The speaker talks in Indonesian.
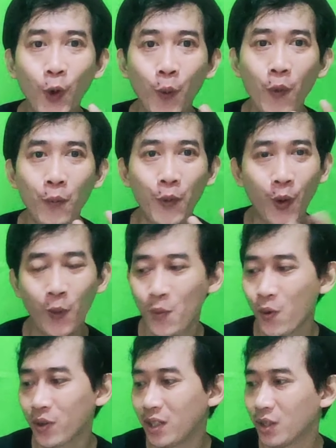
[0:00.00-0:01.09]

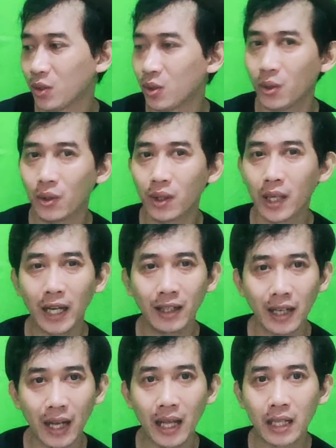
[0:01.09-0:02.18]
promo-promo gitu keren
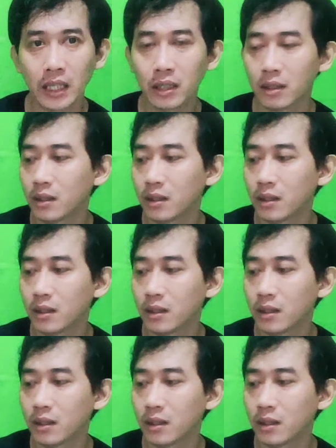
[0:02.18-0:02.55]
kan